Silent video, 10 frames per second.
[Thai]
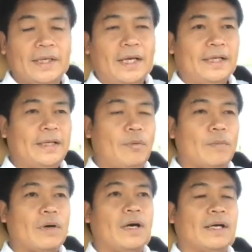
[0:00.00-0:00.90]
อันนี้ผม
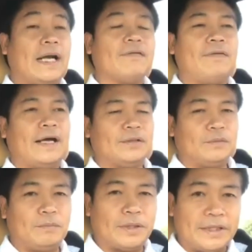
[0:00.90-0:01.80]
ก็นั่งฟังอยู่
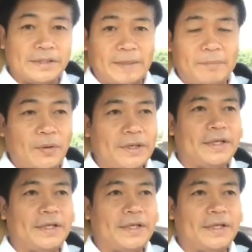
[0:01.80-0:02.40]
พอดีเน็ตไม่ค่อย